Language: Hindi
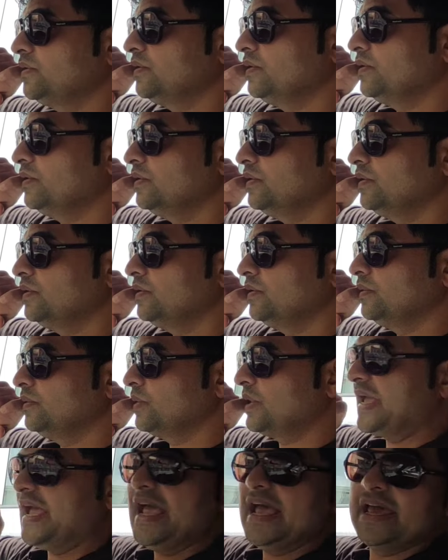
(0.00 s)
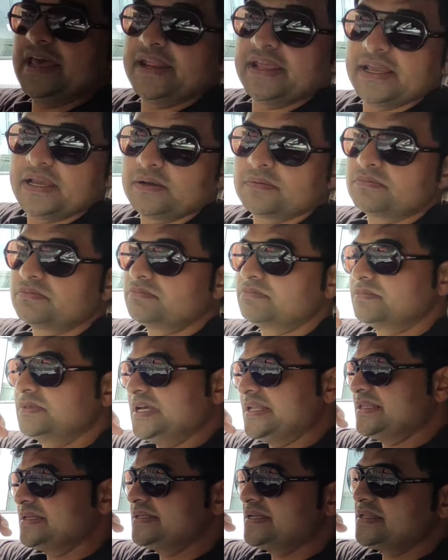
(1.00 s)
तो वो कह रहे हैं अब
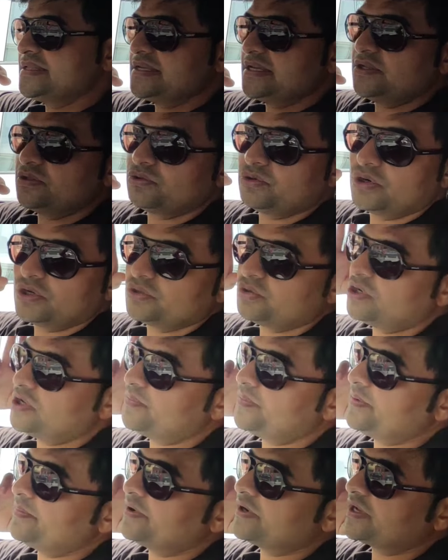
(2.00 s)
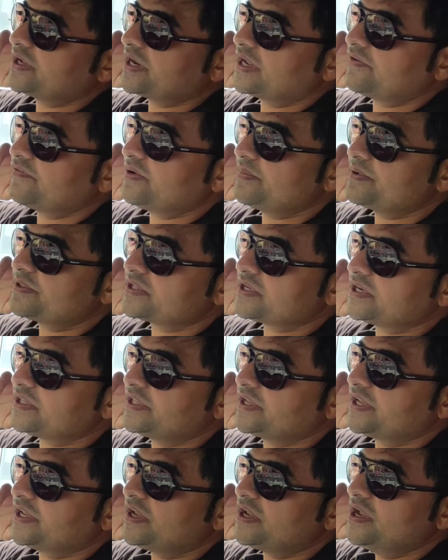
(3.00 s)
जैसे जैसे थोड़ा थोड़ा पेमेंट करके वापस कर
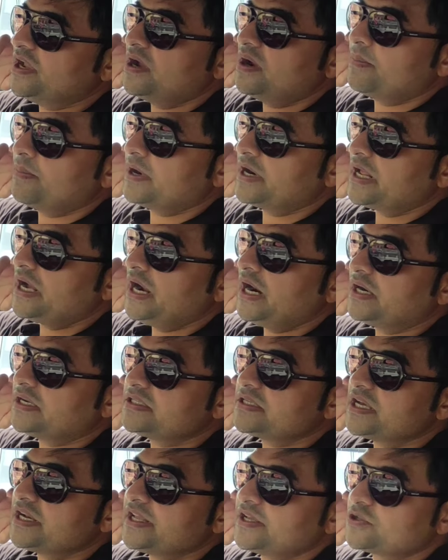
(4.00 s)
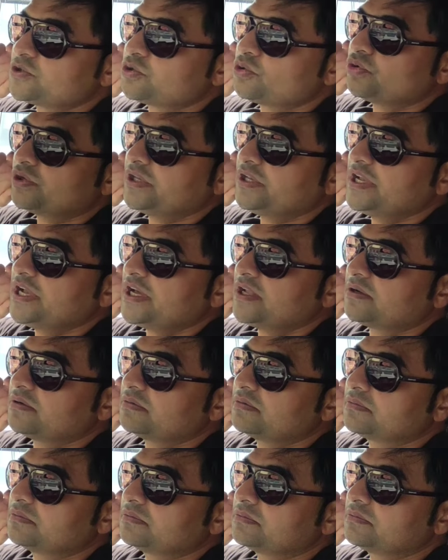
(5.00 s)
देंगे बट आठ हजार एक सौ की
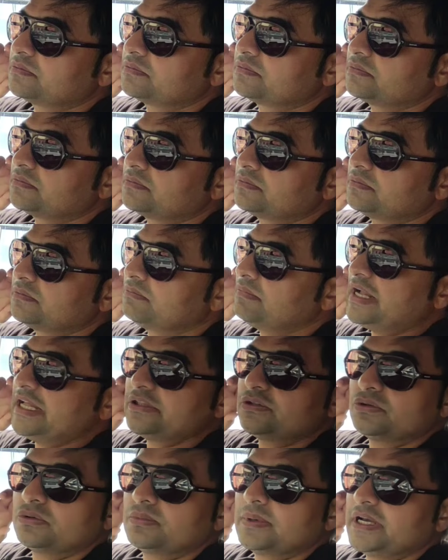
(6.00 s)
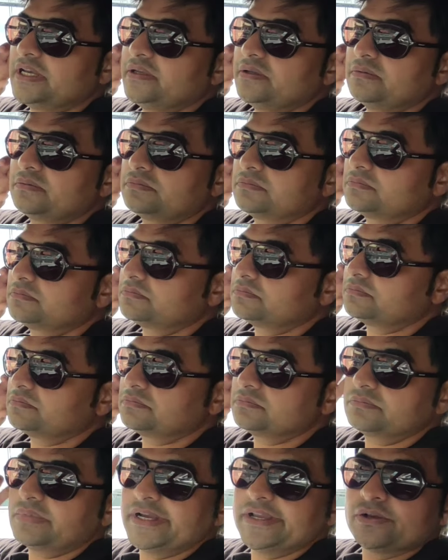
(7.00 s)
यार मैं तो भाई
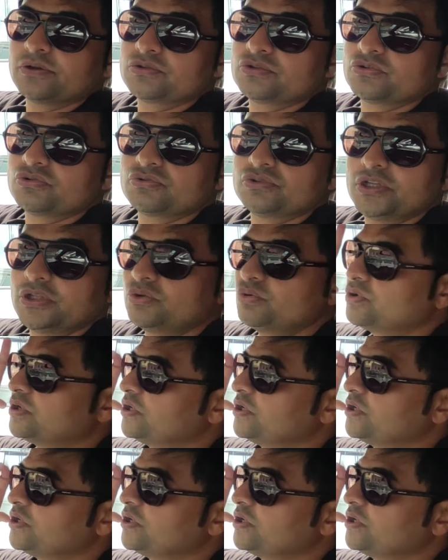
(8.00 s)
भाई को ज़रूर दे